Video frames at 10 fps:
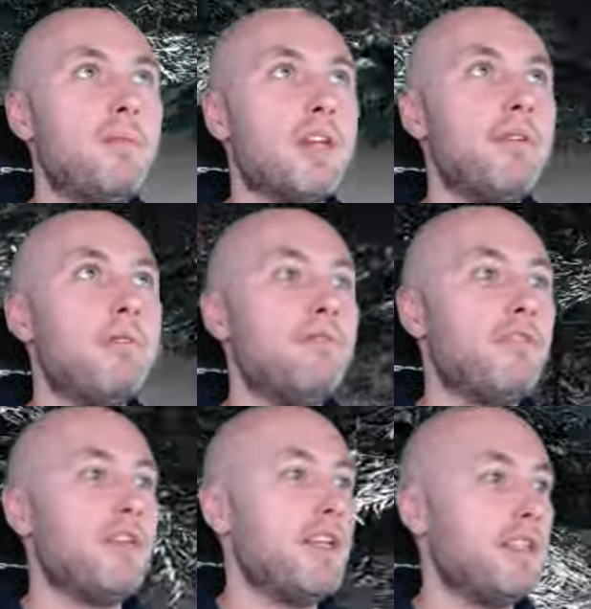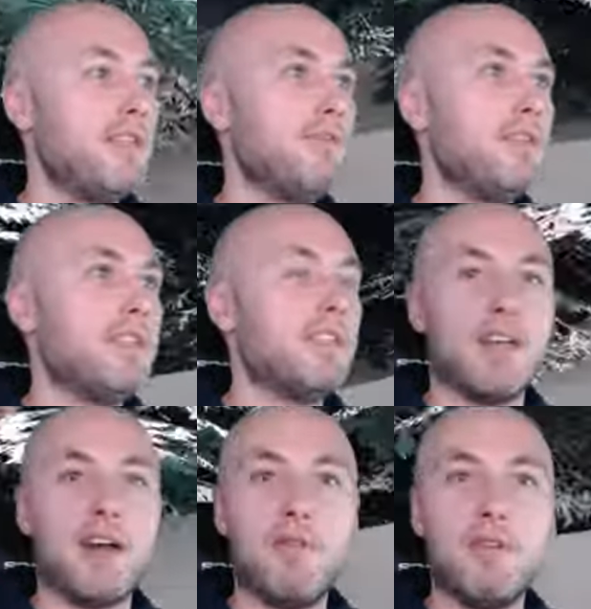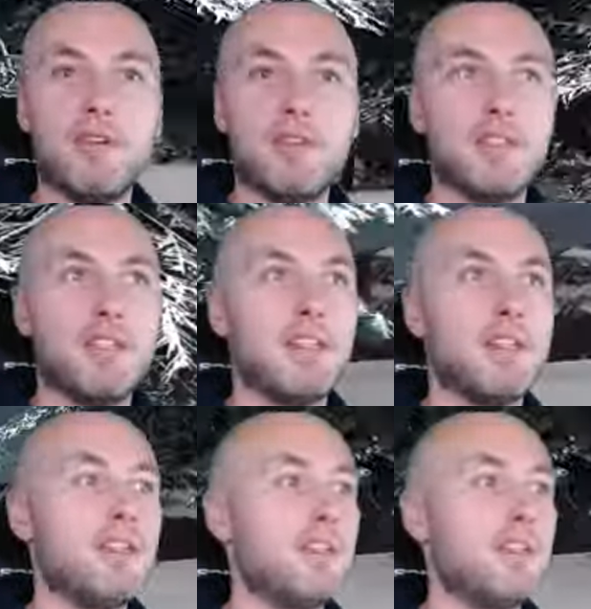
einem Fehler. Der wird jetzt auch sich nicht